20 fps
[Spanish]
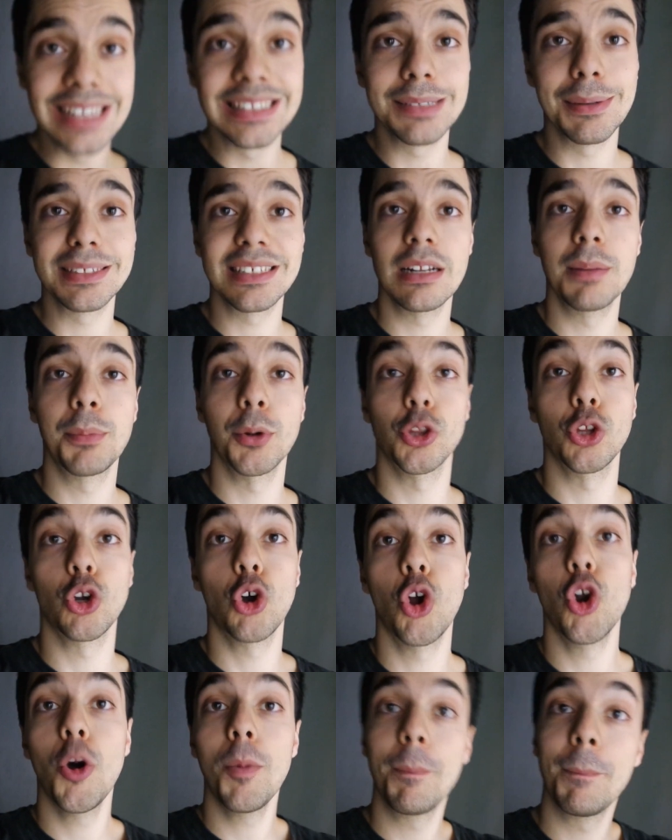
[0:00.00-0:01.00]
Ese va a ser el
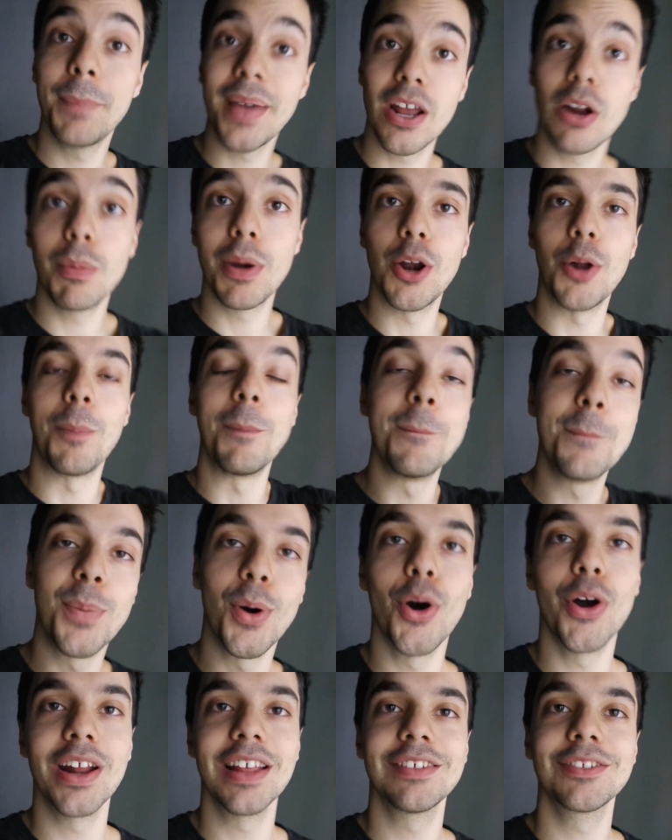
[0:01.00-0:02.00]
protocolo, pero bueno,
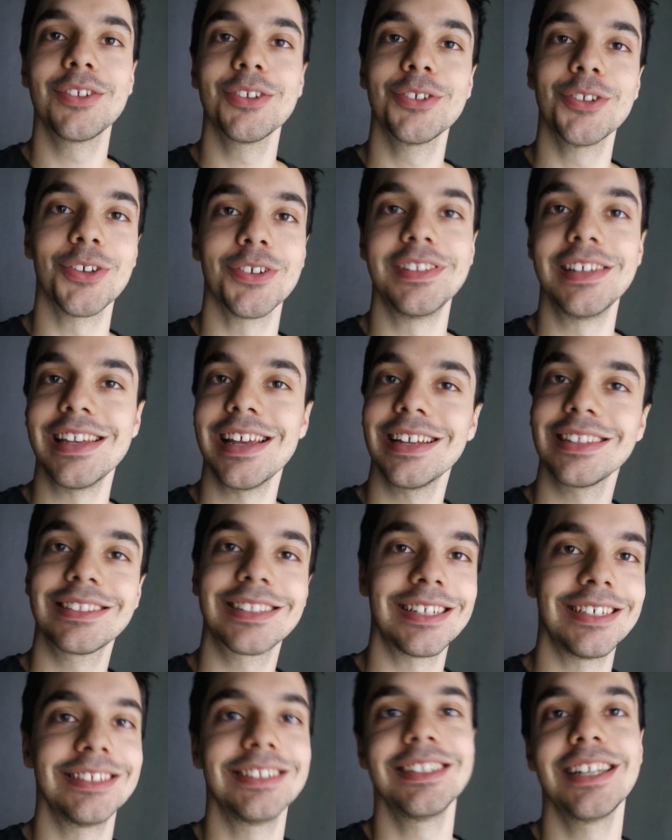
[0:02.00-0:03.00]
por estos dos días,
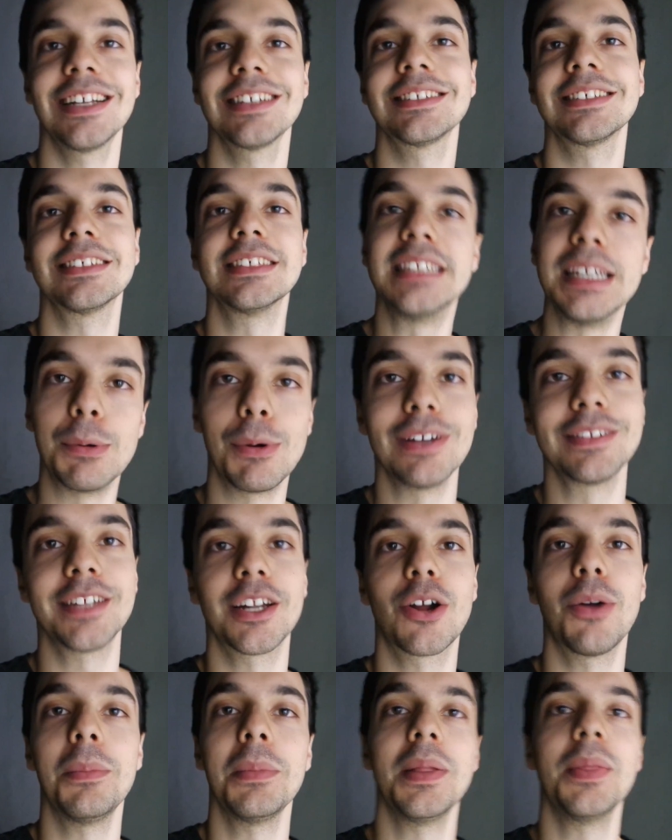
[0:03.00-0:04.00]
tres días, si voy a
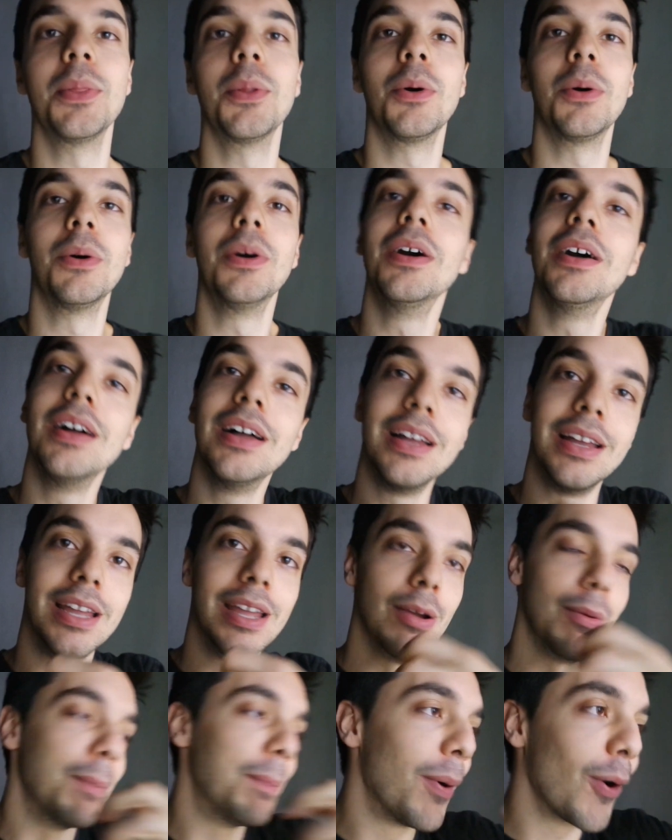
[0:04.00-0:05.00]
estar comiendo
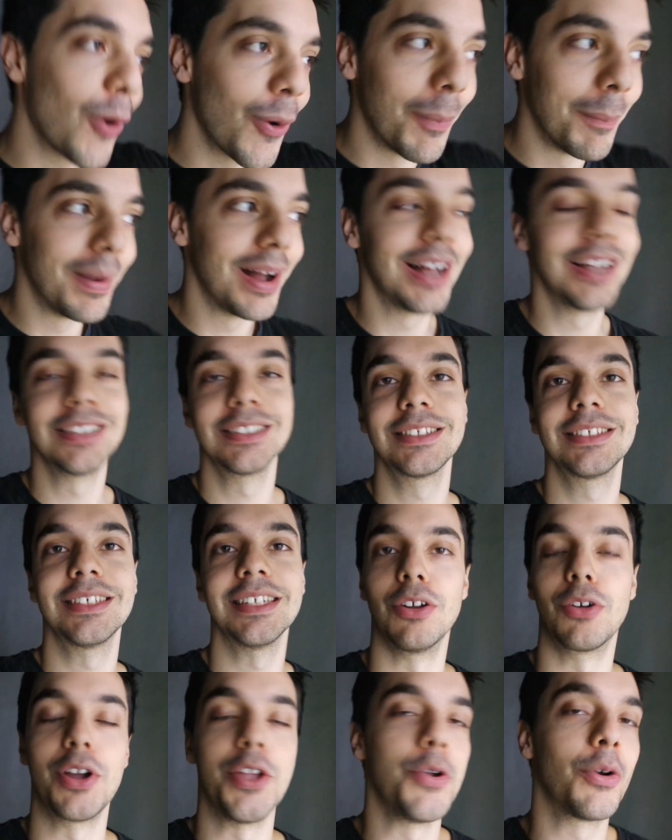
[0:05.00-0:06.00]
eh, un poco más
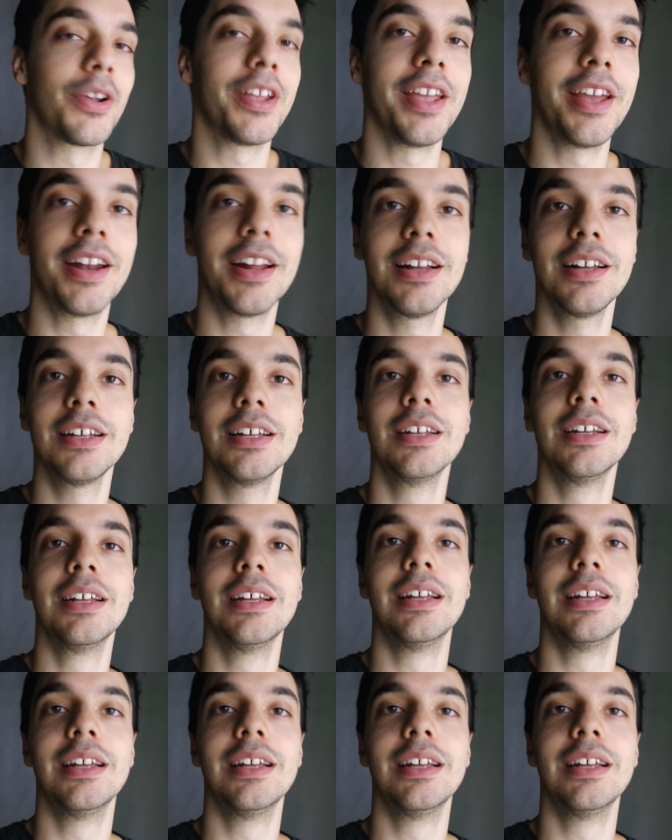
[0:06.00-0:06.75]
lo que yo quiera.